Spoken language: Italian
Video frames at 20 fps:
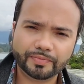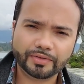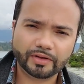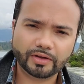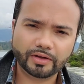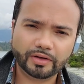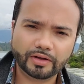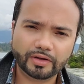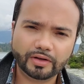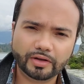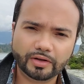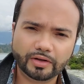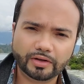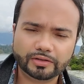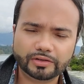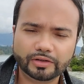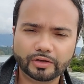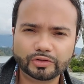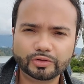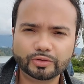Uh,
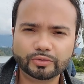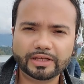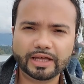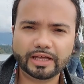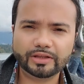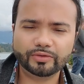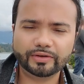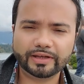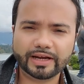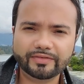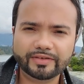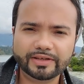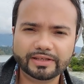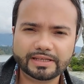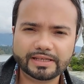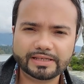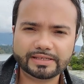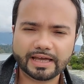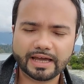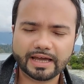ho studiato graphic
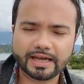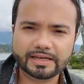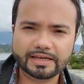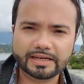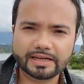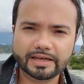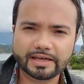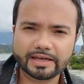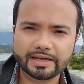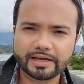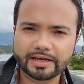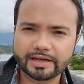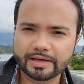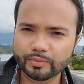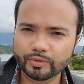design e eh,